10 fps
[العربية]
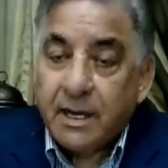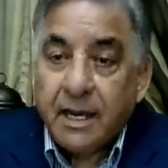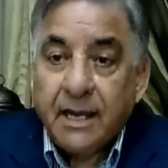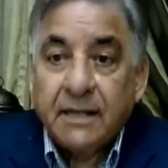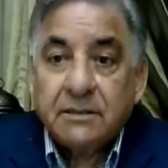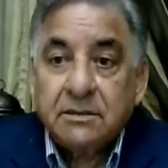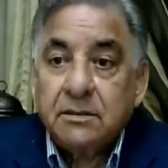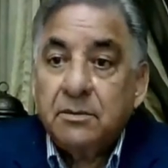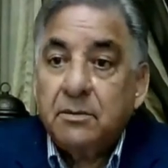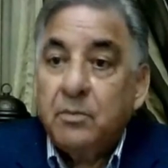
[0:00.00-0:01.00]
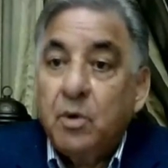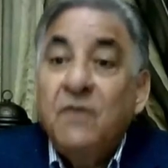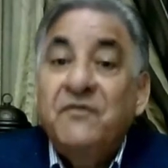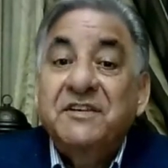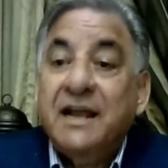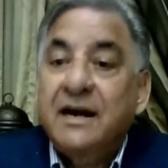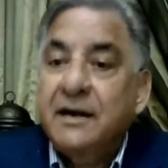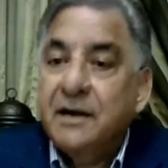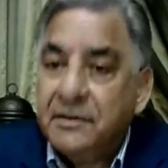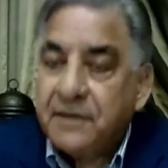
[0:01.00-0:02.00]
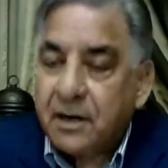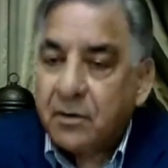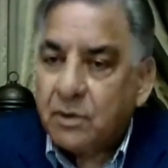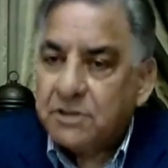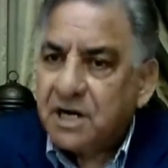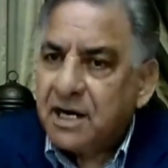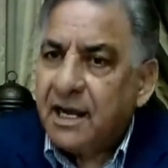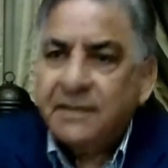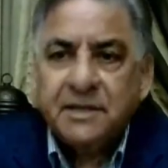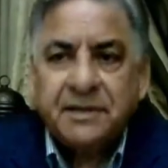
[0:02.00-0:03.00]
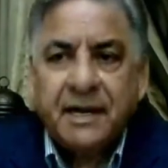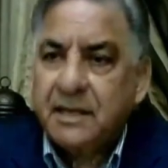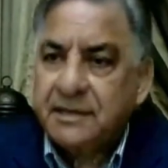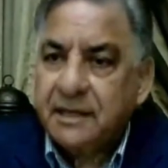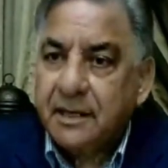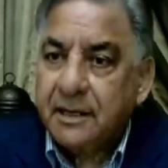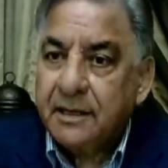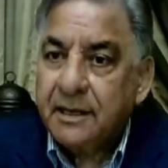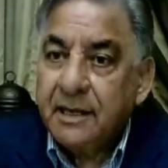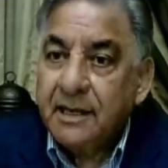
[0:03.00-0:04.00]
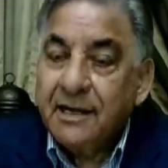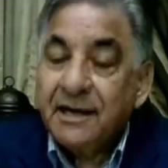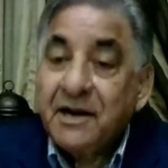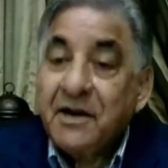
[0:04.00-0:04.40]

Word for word: وكانت ملفته للنظر وجرى الحديث عنها كثيرا